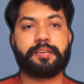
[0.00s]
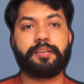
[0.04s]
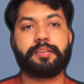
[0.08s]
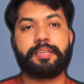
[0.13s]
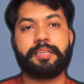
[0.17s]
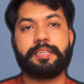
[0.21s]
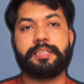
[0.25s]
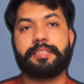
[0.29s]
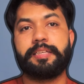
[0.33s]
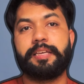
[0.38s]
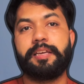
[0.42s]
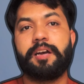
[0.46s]

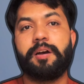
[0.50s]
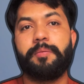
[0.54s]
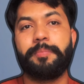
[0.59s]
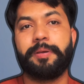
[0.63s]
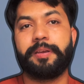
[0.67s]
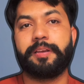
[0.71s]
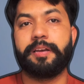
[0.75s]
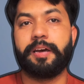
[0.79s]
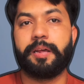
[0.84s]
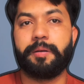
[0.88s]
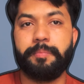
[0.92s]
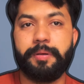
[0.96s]
तरीके से
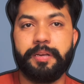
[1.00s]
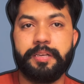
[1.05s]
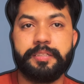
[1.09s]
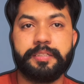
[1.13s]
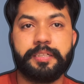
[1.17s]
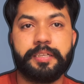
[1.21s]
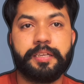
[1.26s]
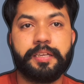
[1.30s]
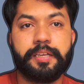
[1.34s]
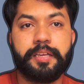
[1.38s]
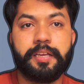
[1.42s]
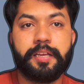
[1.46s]
हमें घर मिल
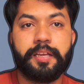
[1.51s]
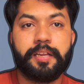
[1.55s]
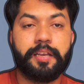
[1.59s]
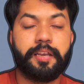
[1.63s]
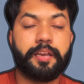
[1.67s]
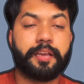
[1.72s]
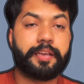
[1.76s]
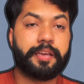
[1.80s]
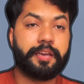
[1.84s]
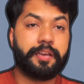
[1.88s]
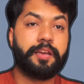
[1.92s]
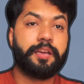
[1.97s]
जाए
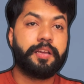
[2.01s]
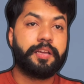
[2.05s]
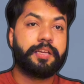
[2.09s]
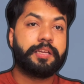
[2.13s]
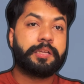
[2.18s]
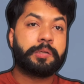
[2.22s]
लेकिन